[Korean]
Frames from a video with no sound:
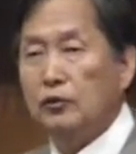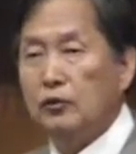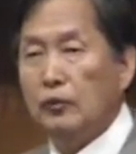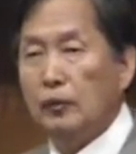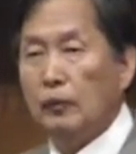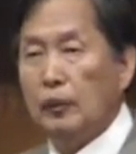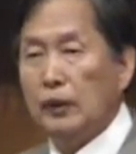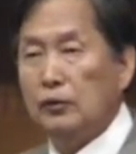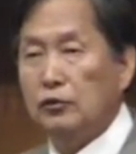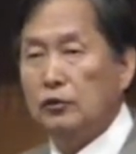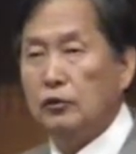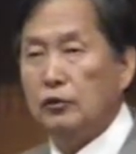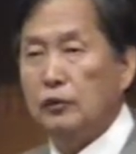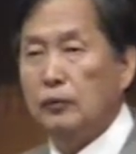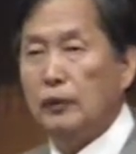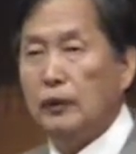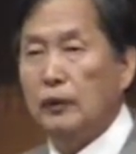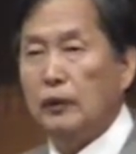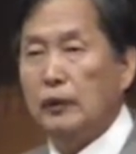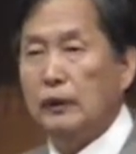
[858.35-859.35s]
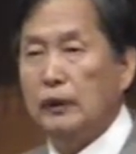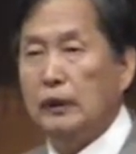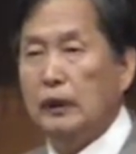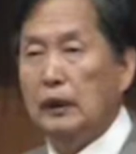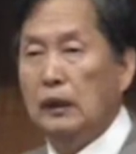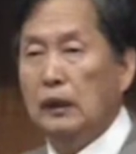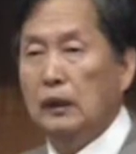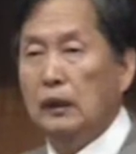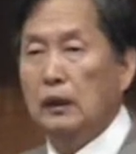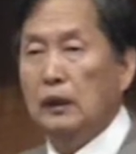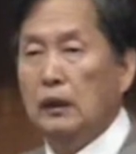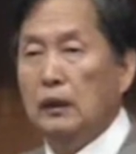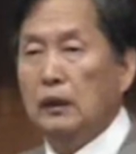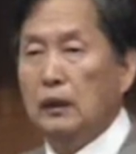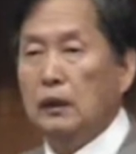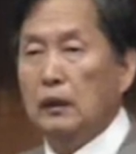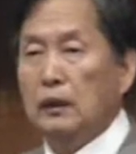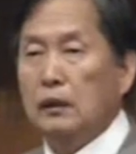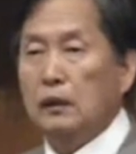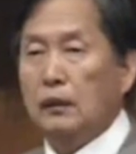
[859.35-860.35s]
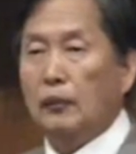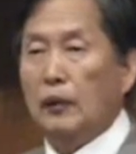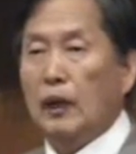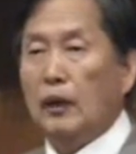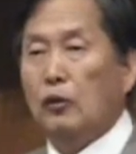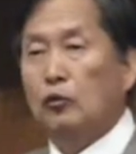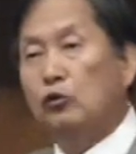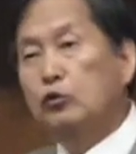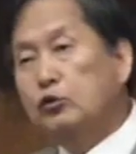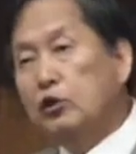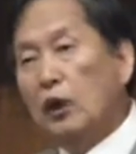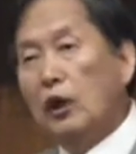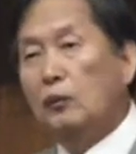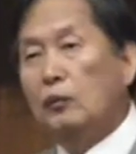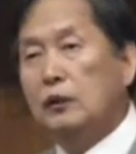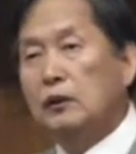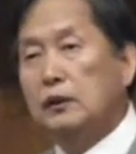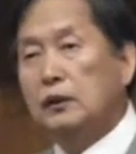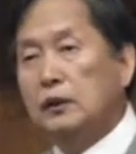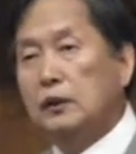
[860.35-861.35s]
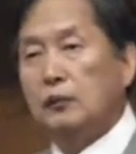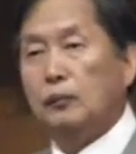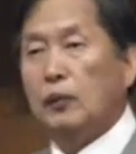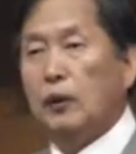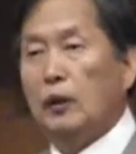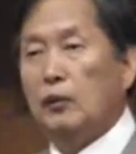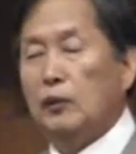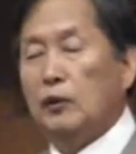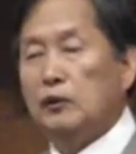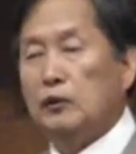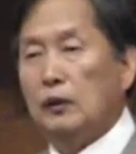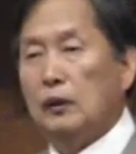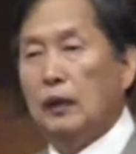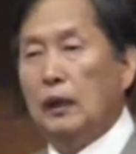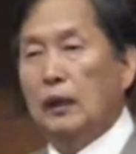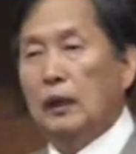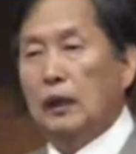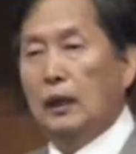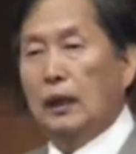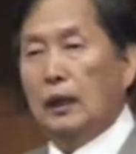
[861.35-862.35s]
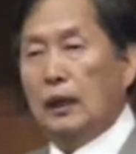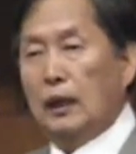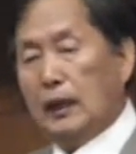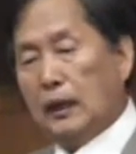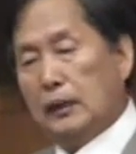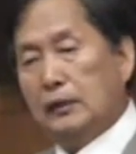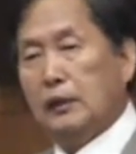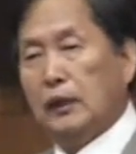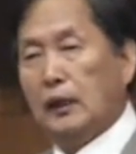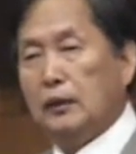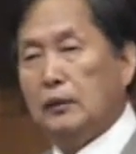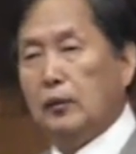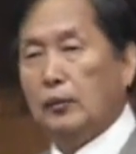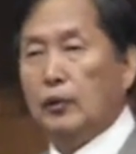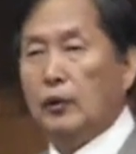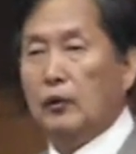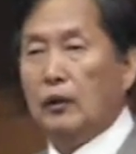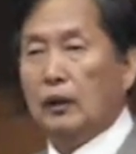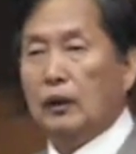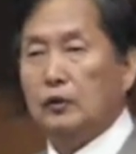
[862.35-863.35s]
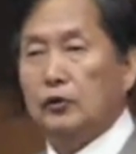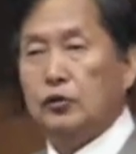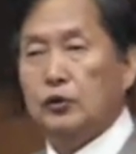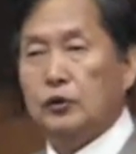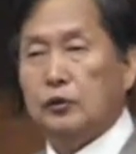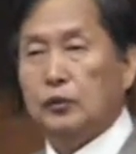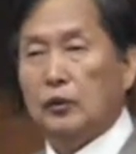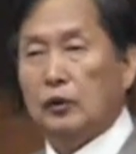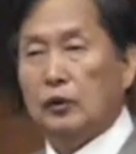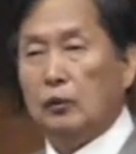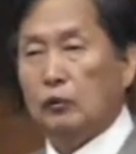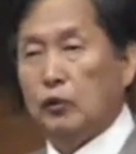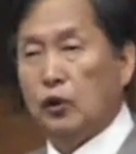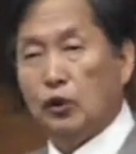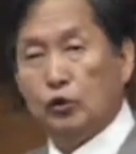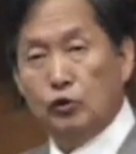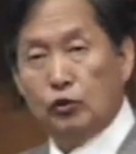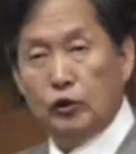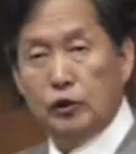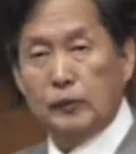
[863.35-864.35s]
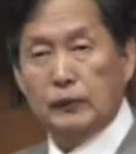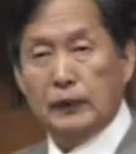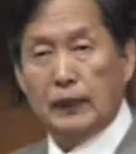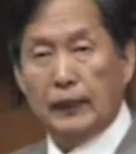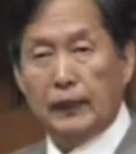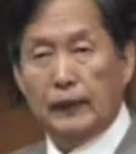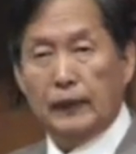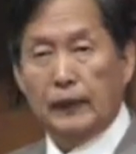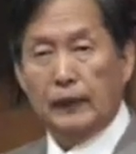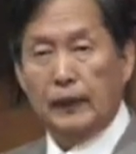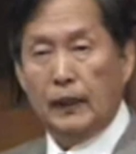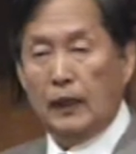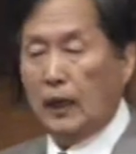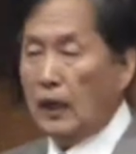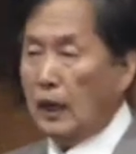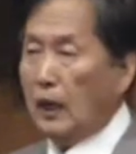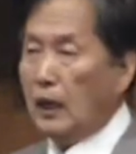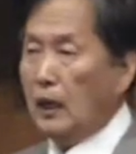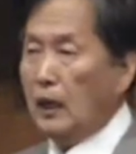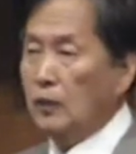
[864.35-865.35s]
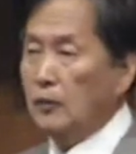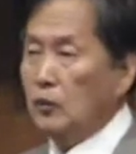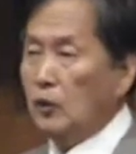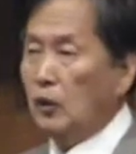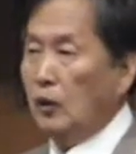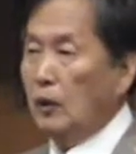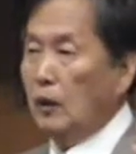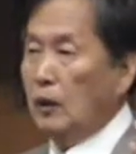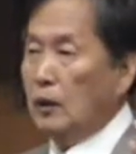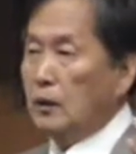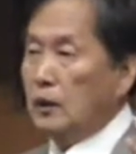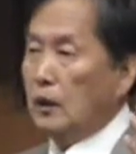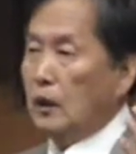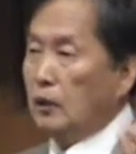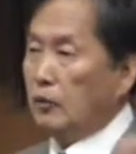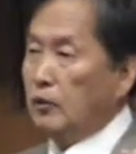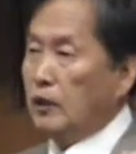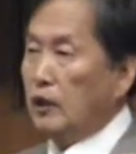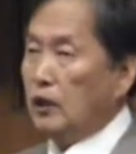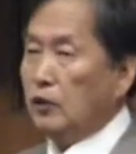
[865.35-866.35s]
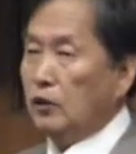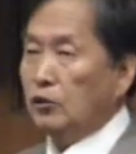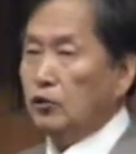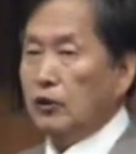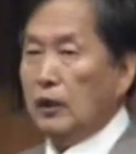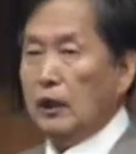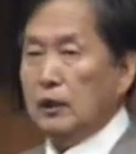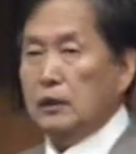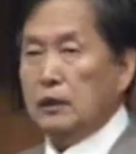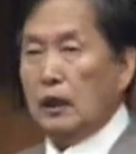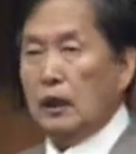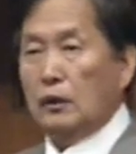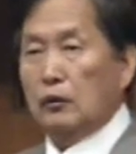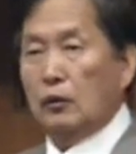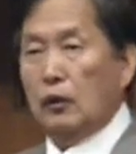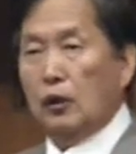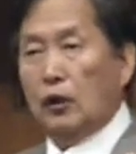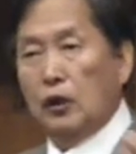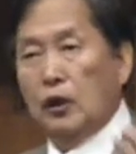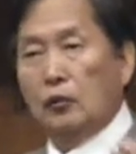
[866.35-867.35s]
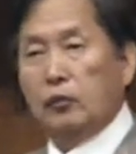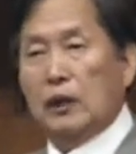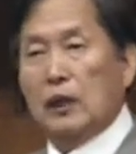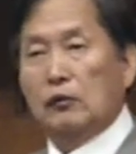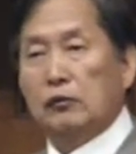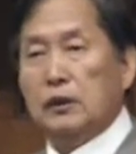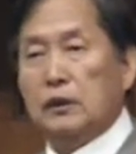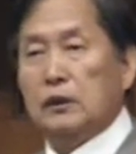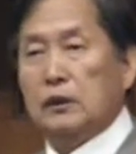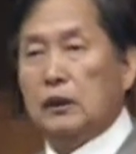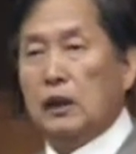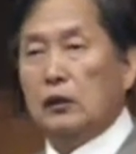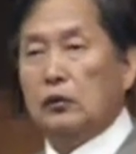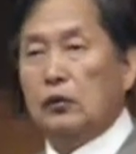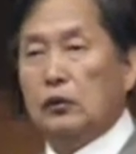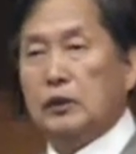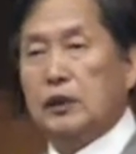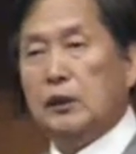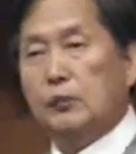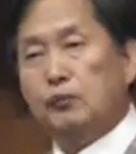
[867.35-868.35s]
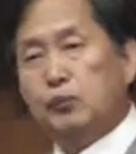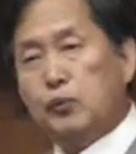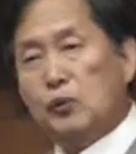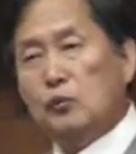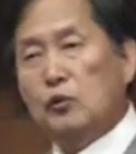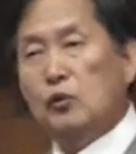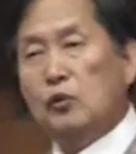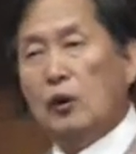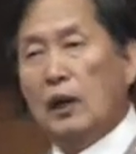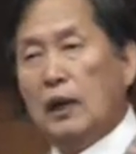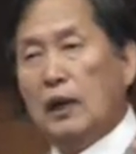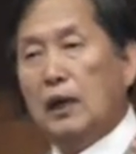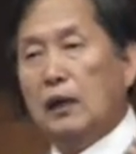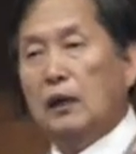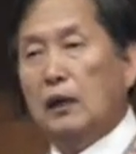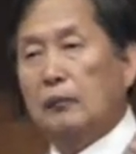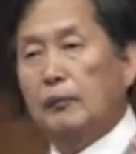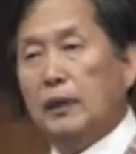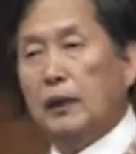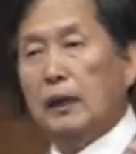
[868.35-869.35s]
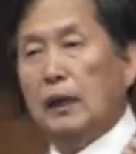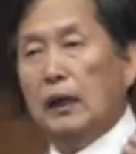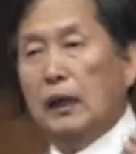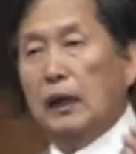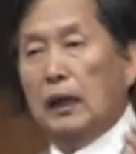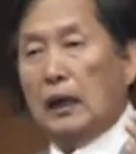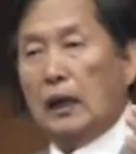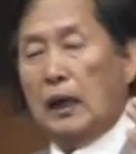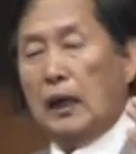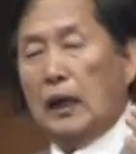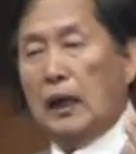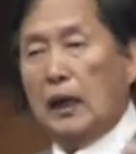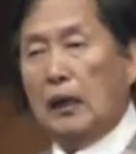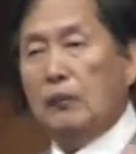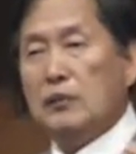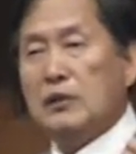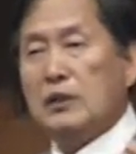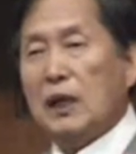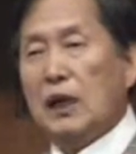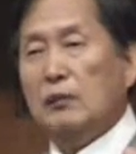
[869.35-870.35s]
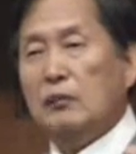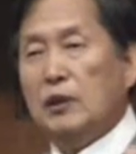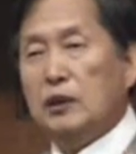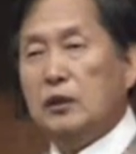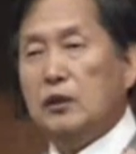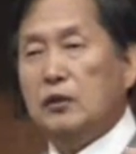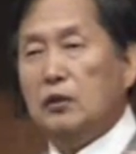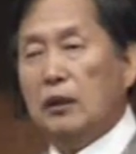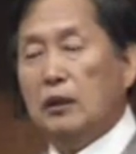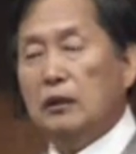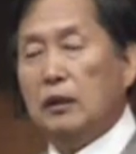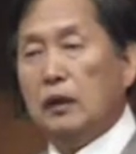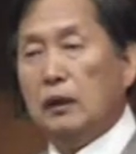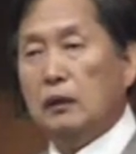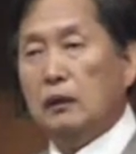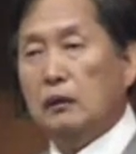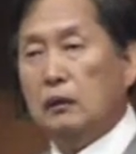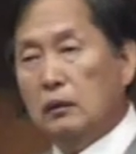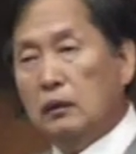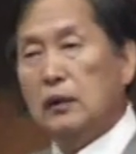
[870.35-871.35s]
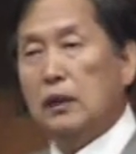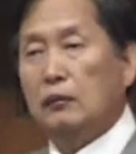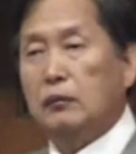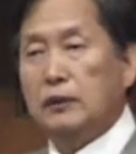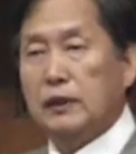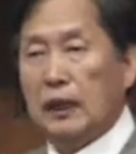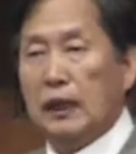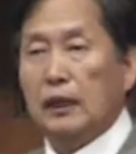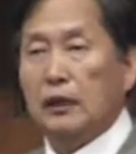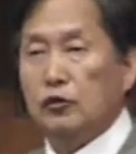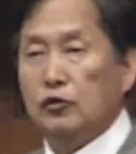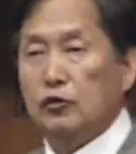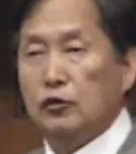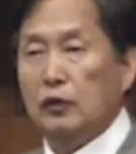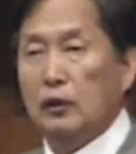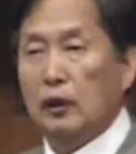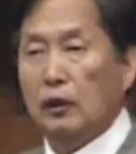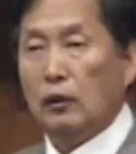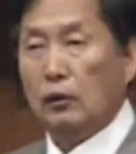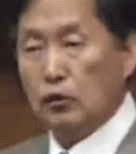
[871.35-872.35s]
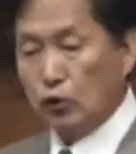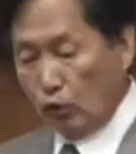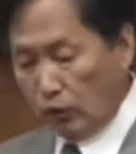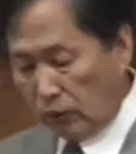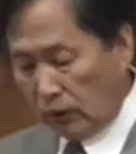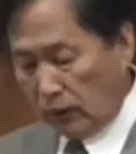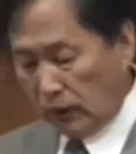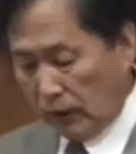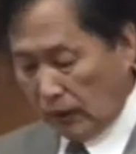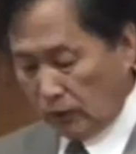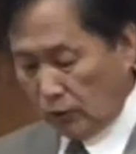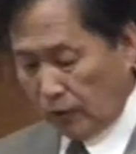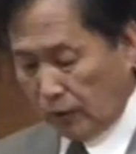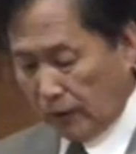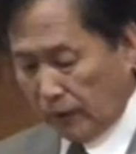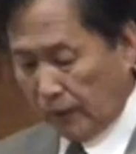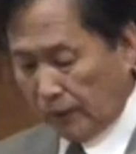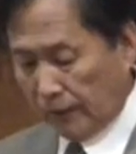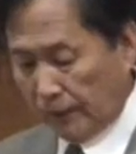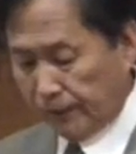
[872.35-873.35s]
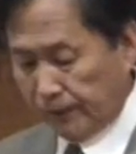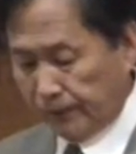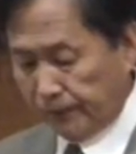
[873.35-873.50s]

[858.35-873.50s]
안, 주, 안 주고 싶어요? 근데 막 웃어가면서 기뻐하면서 아, 제가 지금 필요한 걸 주십시오. 그럼 더 주고 싶잖아요. 하나님도 여러분이 역경 중에 있으더라도 어려운 가운데 있으더라도 기쁨으로 하나님 앞에 감사하며 기도할 때 그 응답을 잘해 주신다는 게 성경의 약속이에요.